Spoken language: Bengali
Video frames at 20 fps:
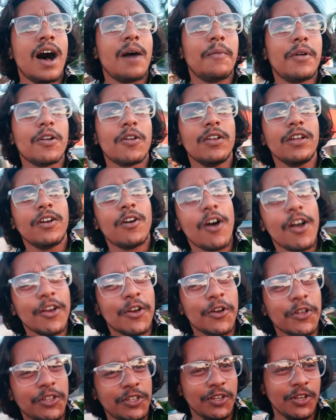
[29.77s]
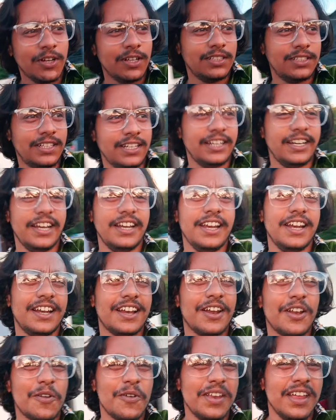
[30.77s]
আমার অনেক ক্ষয়ক্ষতি হয়েছে
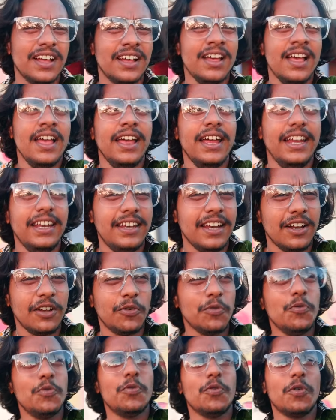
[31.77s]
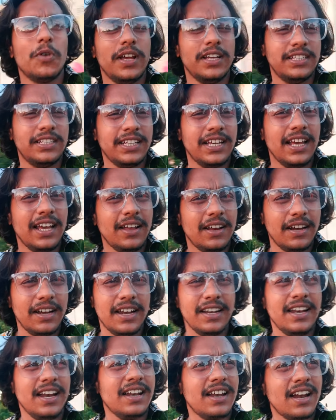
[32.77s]
রেডিয়েটারে অনেক ইটের টুকরো এসে
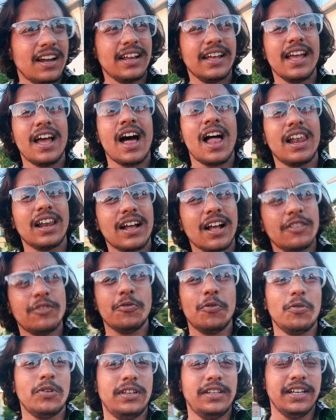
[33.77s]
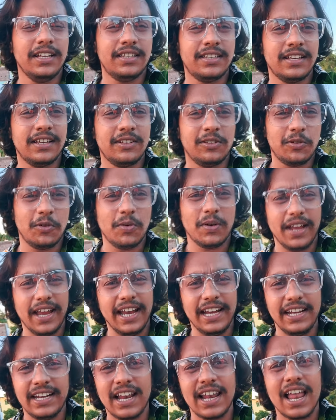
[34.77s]
রেডিয়েটারকে হালকা চোট দিয়েছে তো
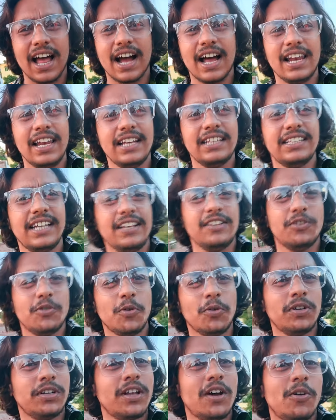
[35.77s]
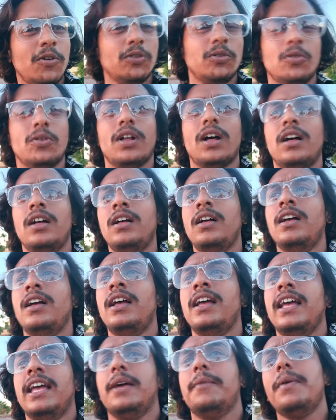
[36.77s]
এইটা লাগালে সেই চোটটা হতো না
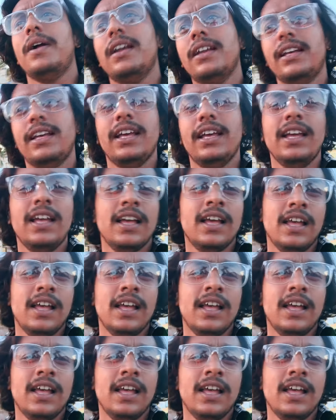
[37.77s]
এবার কি